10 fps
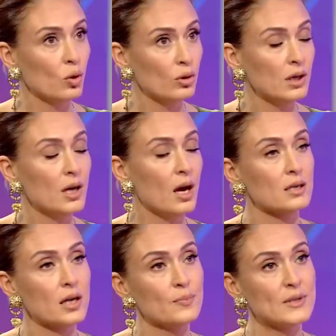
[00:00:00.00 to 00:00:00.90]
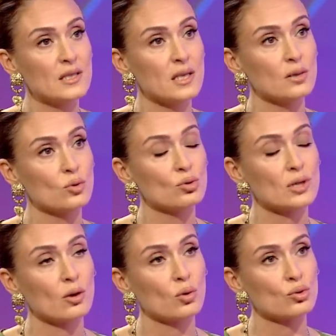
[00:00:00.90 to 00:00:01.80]
Öyleler. Hepsi sesi
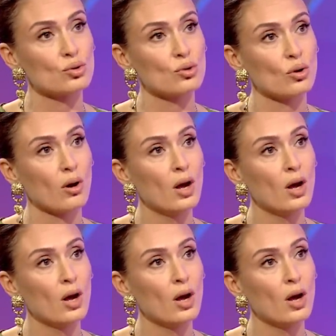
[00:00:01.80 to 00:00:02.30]
yüksek Hep bir konuşuyor.